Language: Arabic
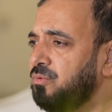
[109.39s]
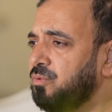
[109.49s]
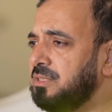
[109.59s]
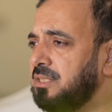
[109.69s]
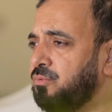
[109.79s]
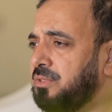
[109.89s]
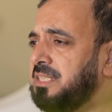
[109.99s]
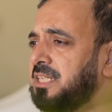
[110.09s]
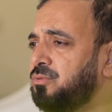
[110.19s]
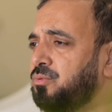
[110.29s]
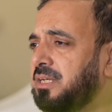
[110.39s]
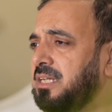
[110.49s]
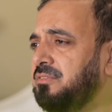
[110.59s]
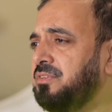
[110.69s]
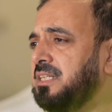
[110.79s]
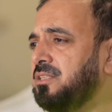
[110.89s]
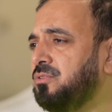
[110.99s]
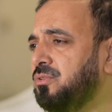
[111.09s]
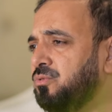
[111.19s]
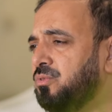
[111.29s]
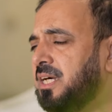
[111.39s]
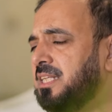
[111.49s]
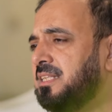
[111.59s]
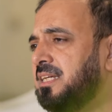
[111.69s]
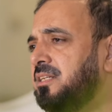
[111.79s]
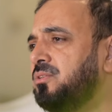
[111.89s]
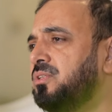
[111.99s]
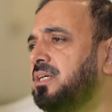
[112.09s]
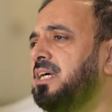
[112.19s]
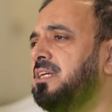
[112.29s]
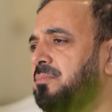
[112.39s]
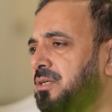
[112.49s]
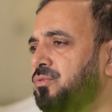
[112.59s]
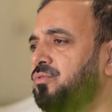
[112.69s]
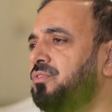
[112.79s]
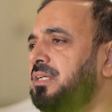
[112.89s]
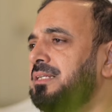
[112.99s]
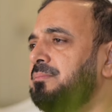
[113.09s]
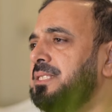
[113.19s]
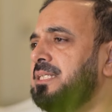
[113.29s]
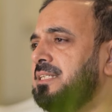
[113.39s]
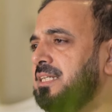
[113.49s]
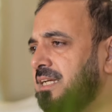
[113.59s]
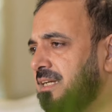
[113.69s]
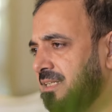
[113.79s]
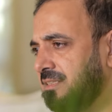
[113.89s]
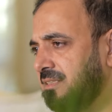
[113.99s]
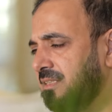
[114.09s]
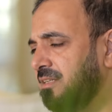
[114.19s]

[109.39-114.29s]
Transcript: ونوعية وكيفية حدوث هذا التهيج غير معروفة علميا إلى الآن